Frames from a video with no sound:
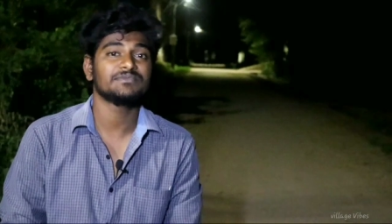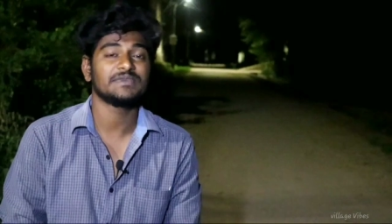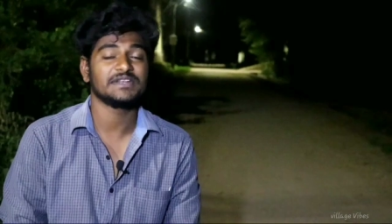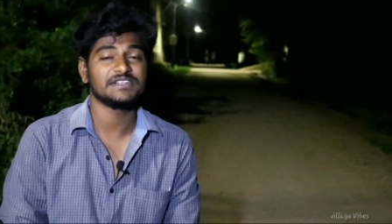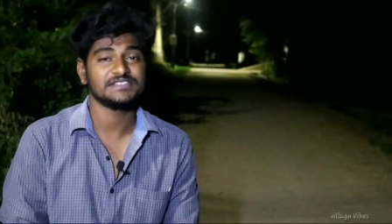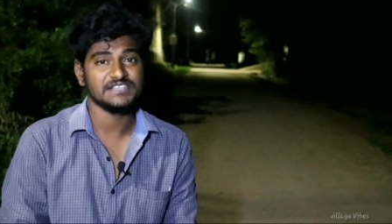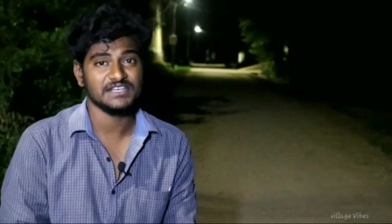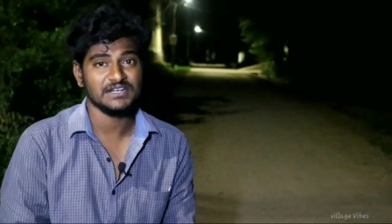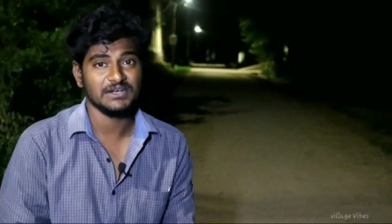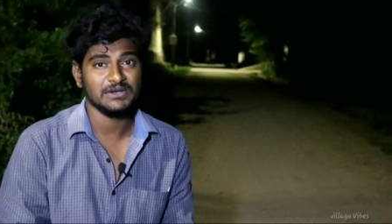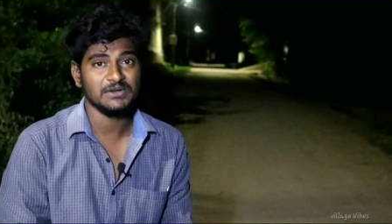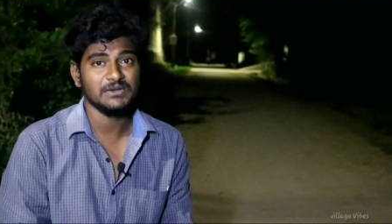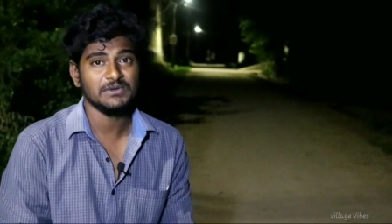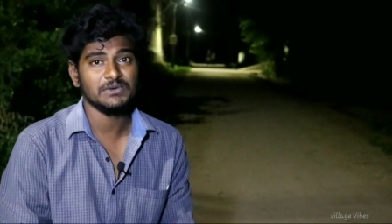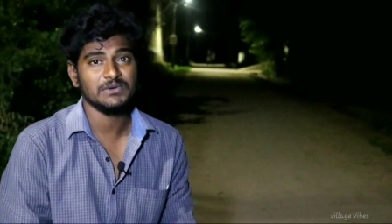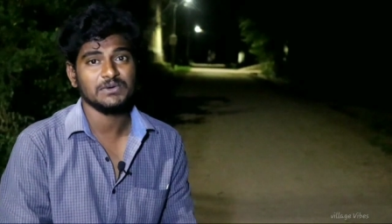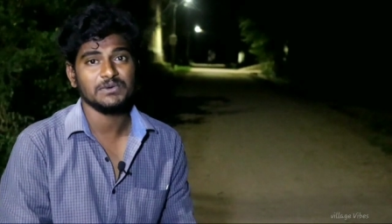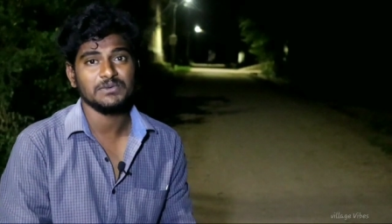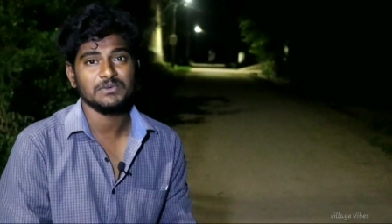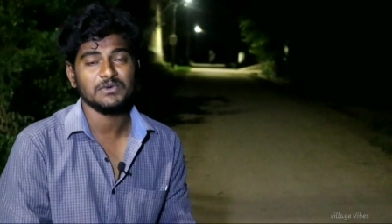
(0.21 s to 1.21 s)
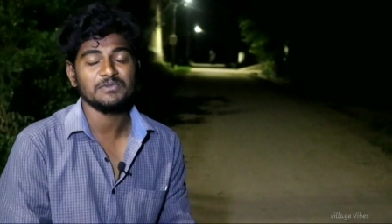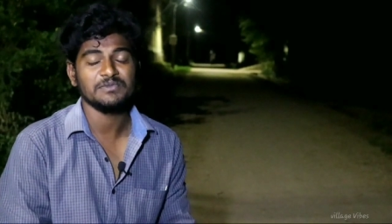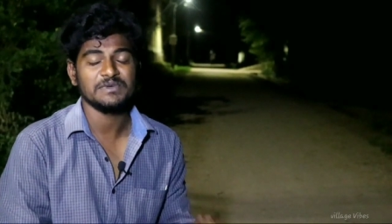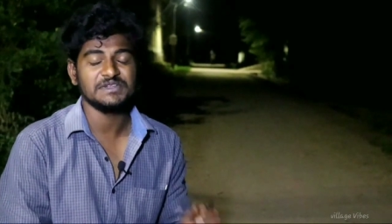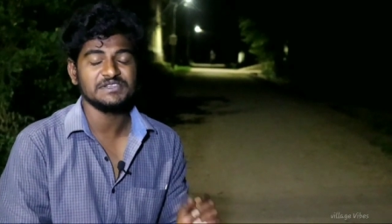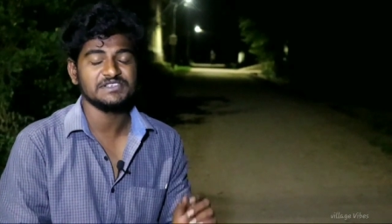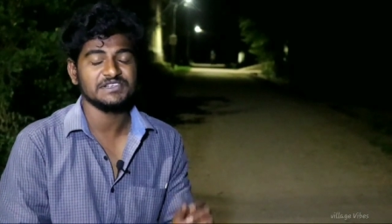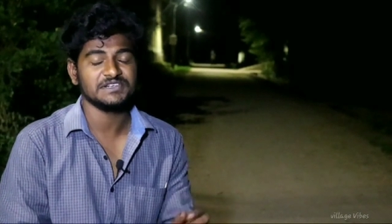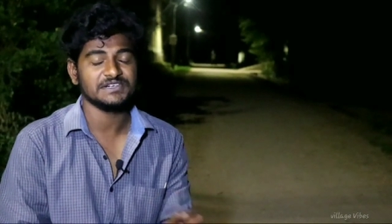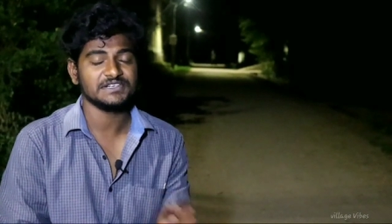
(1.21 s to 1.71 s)
మన ఛానల్లో ఒక
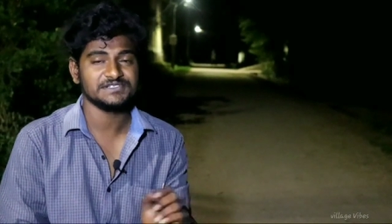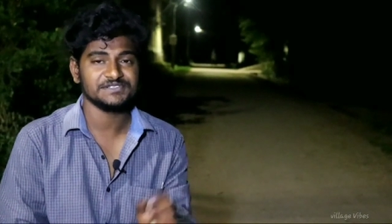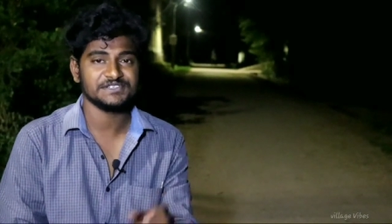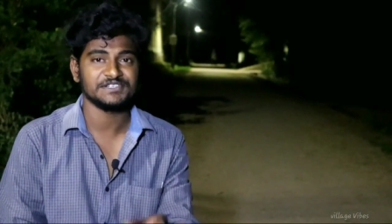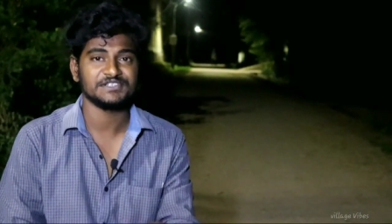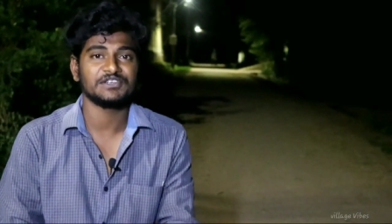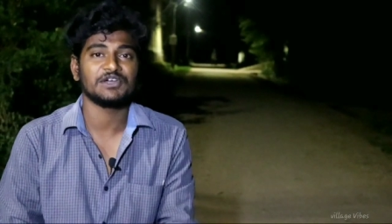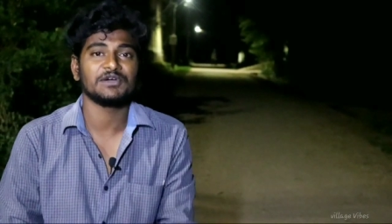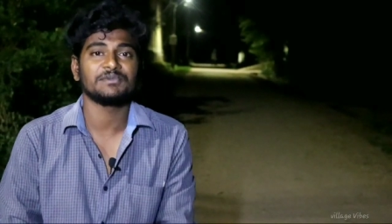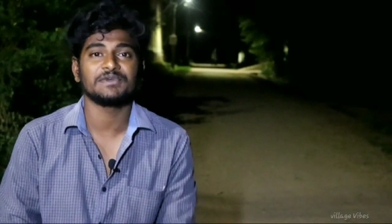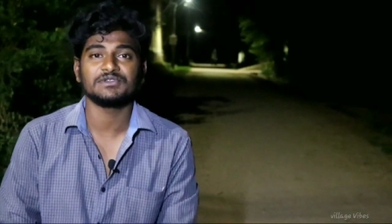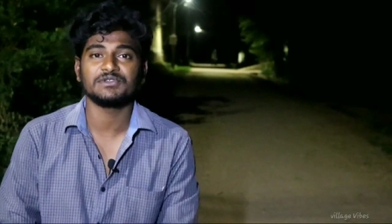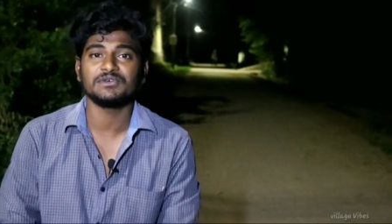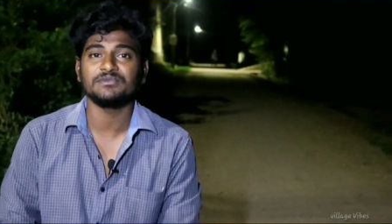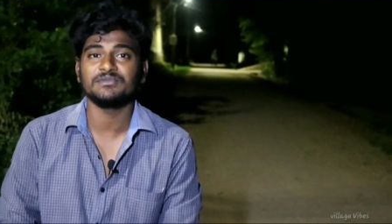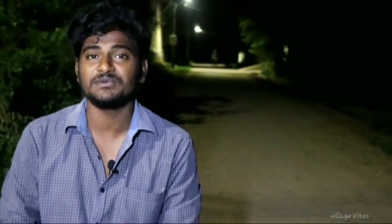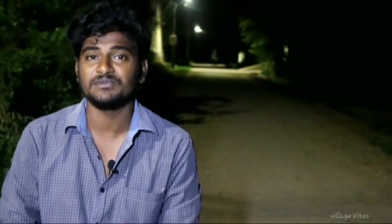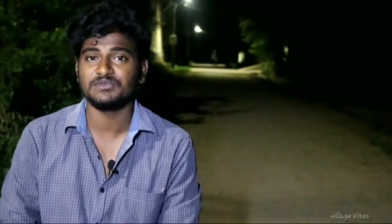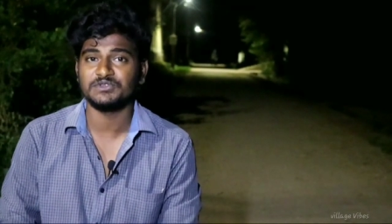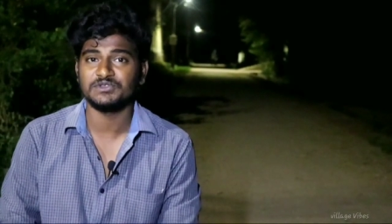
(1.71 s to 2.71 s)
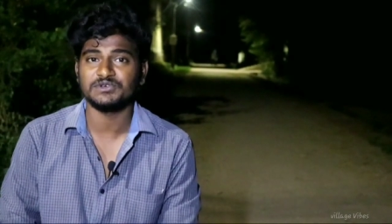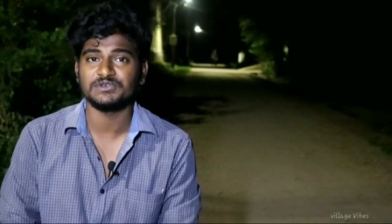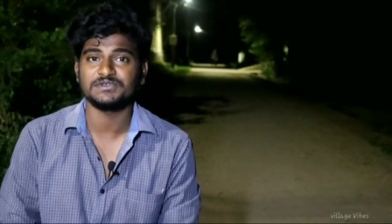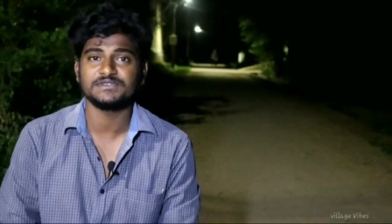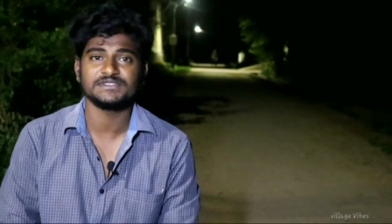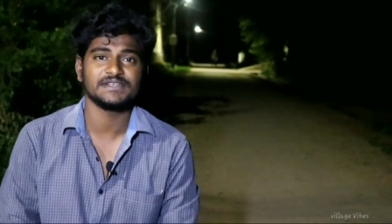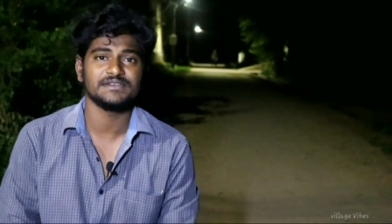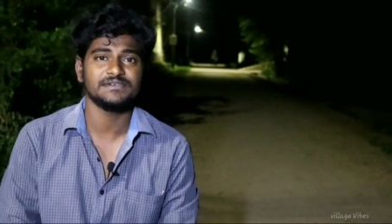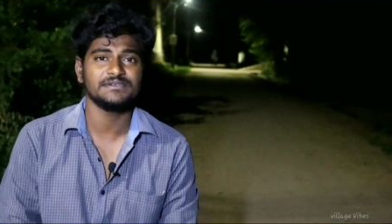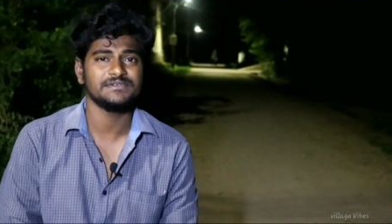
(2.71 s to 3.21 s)
మంచి ఇంట్రెస్టింగ్ టాపిక్తో మీ ముందుకు
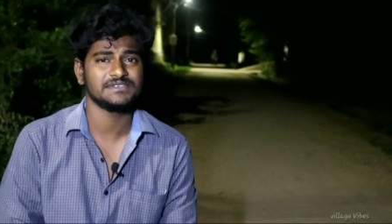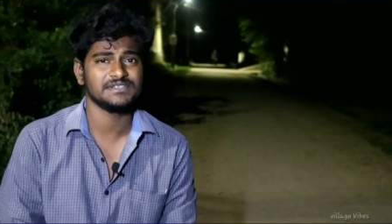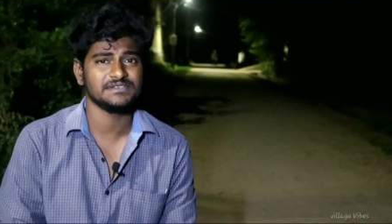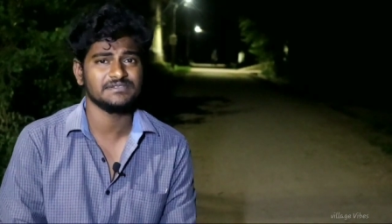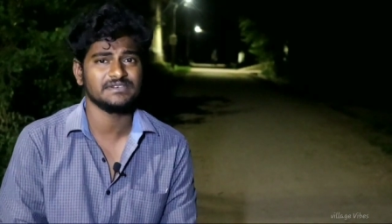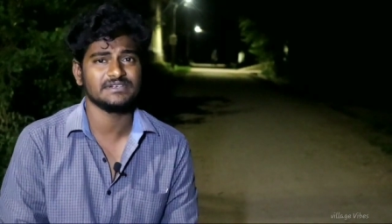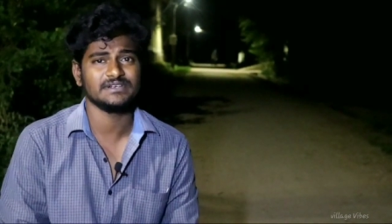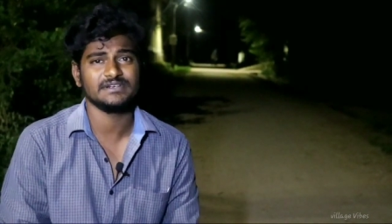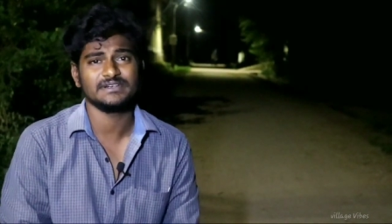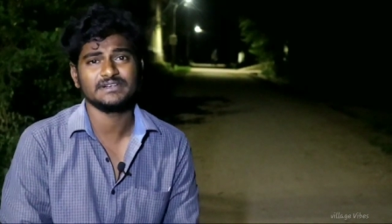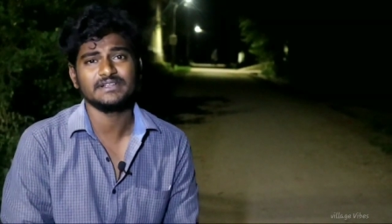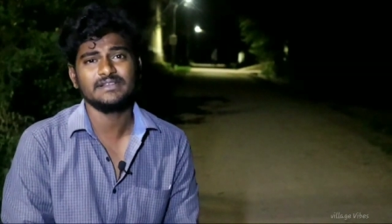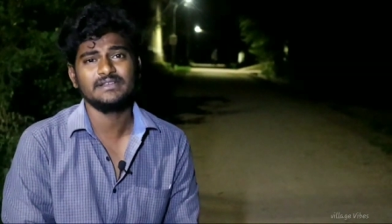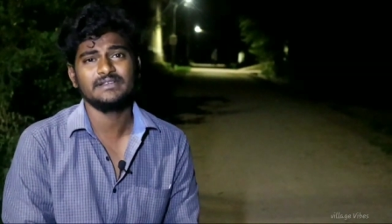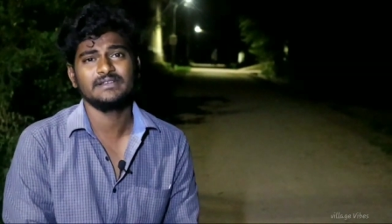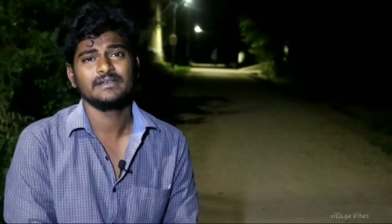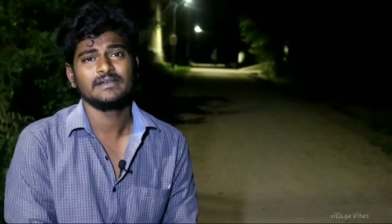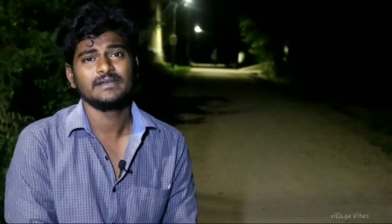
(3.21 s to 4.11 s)
వచ్చాను విషయం ఏంటంటే